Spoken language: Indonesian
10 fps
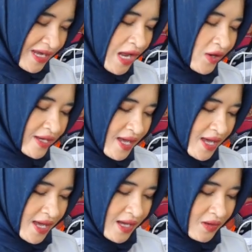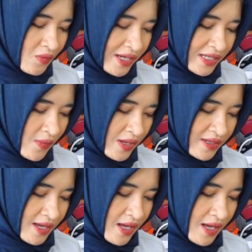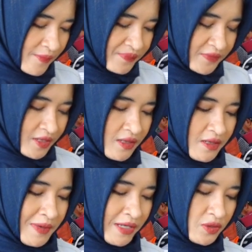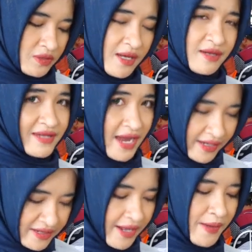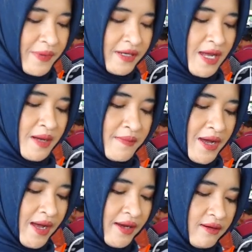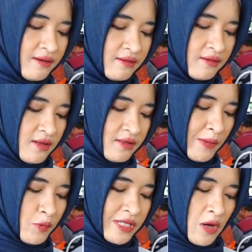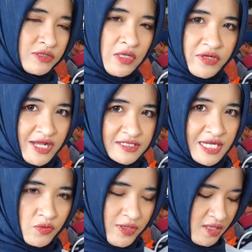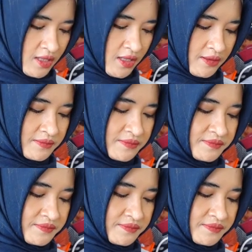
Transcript: ini kalau yang warga-warga Madiun yakin deh pernah makan tepo tahu telur yang satu ini nih